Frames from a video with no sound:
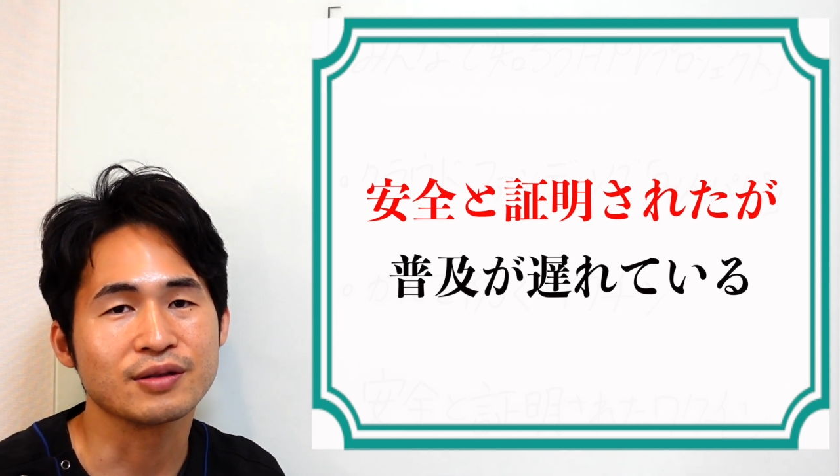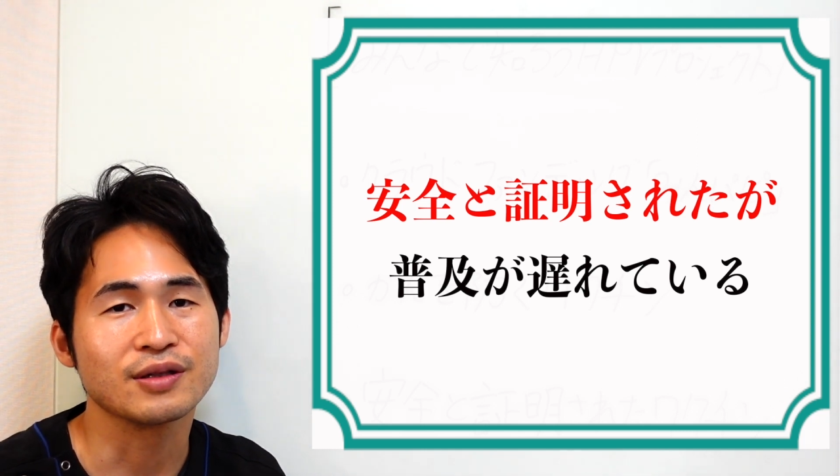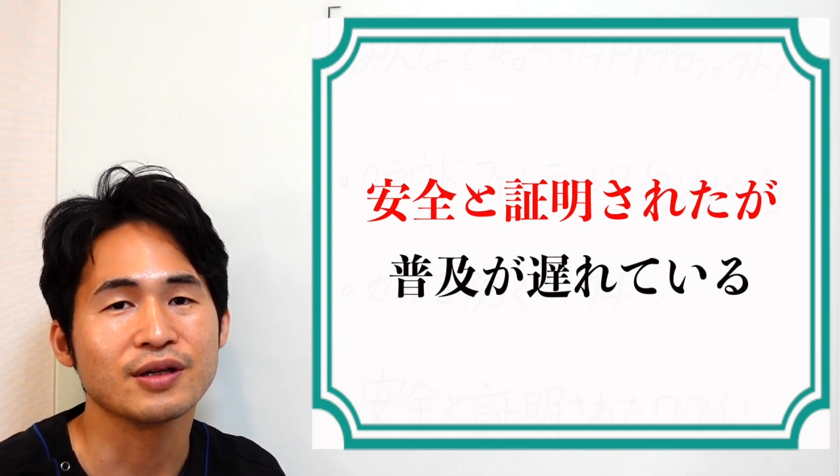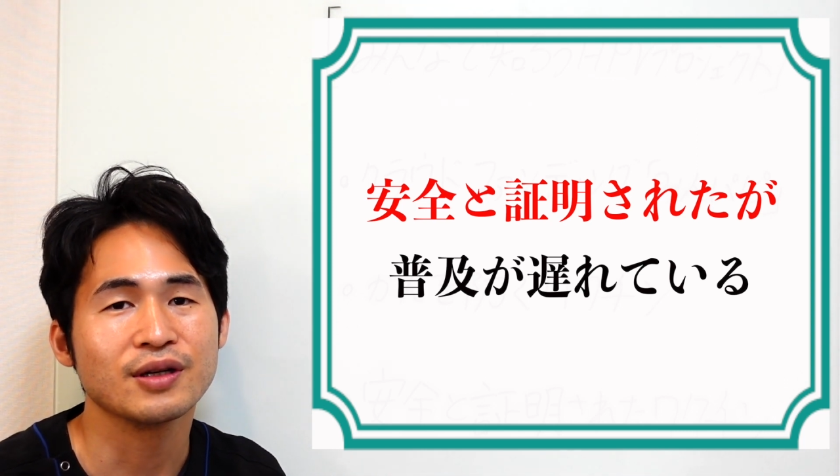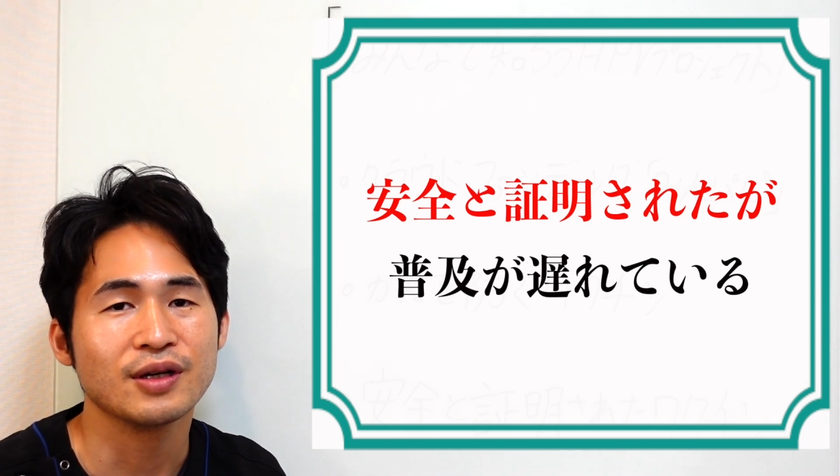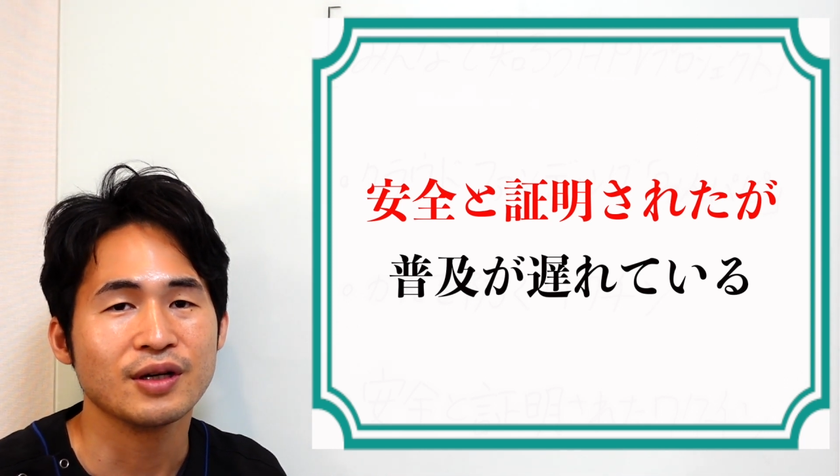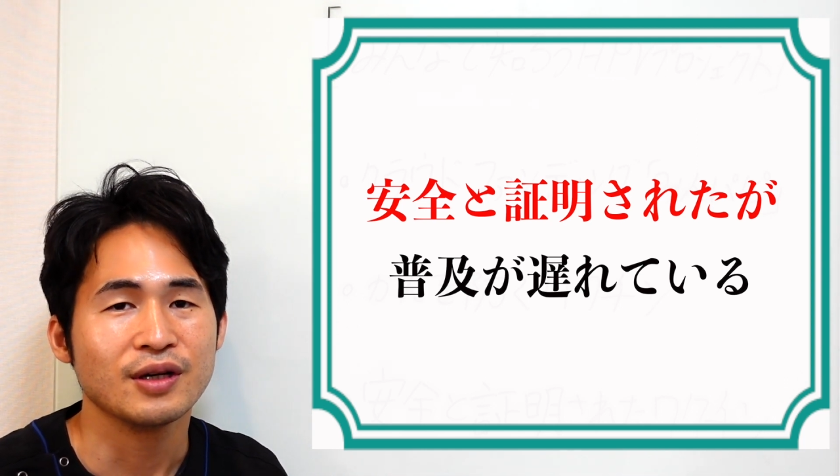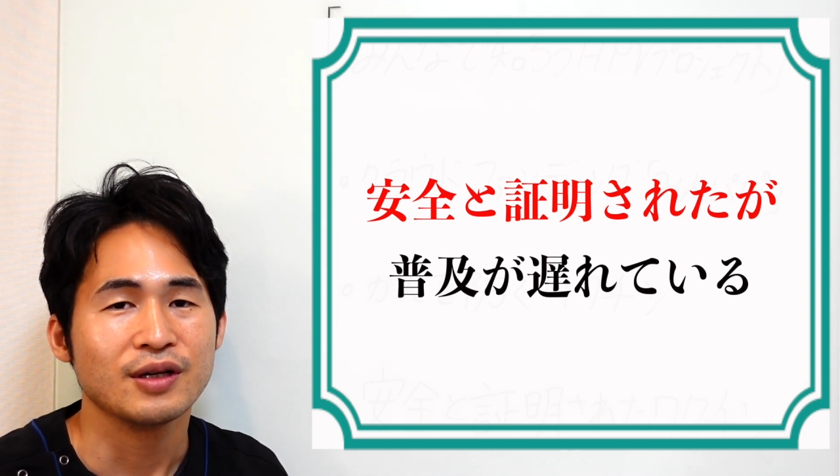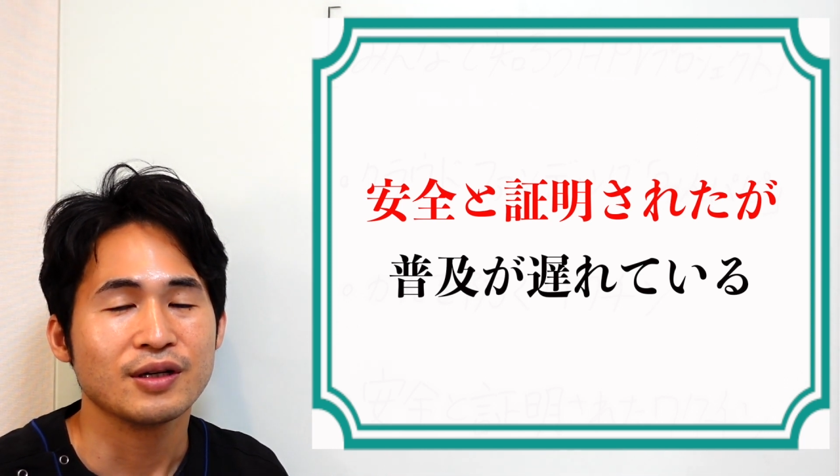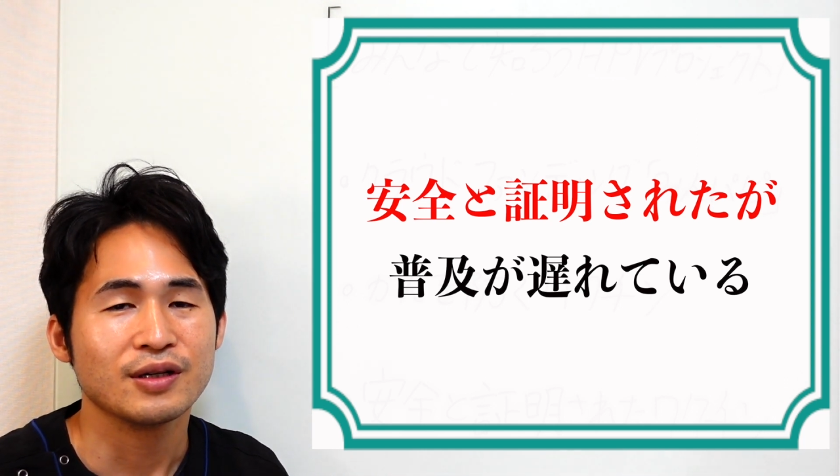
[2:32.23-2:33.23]

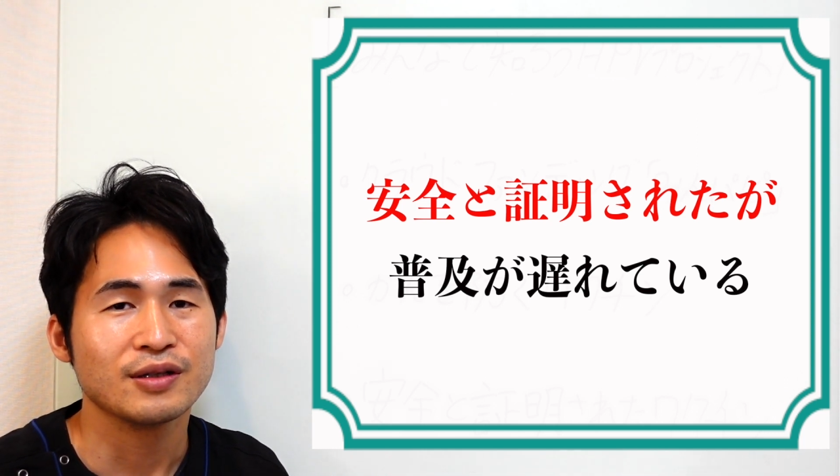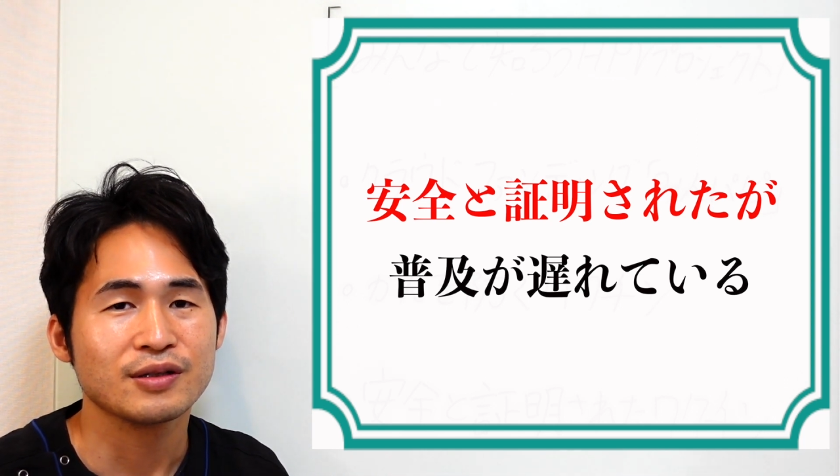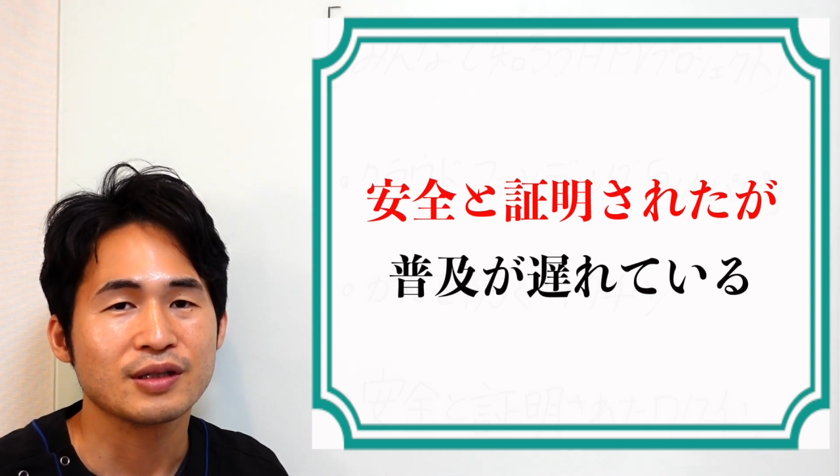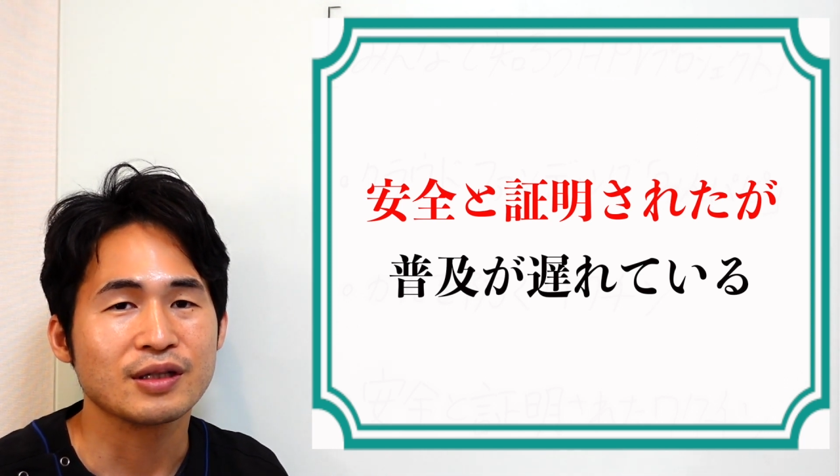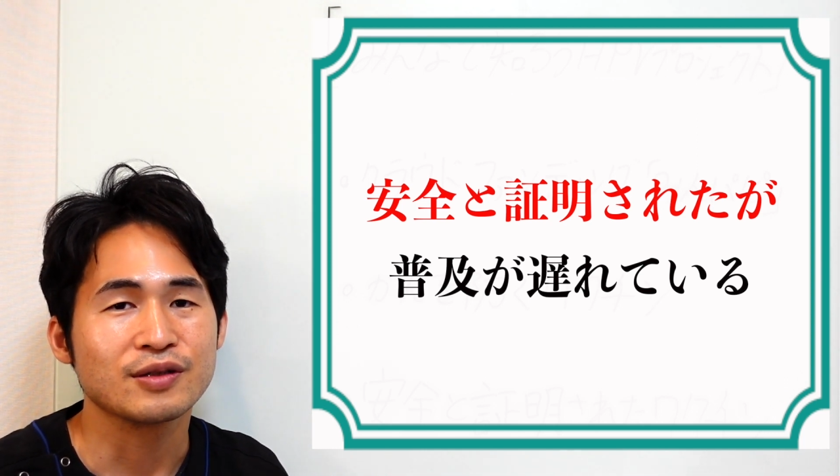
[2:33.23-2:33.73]
るって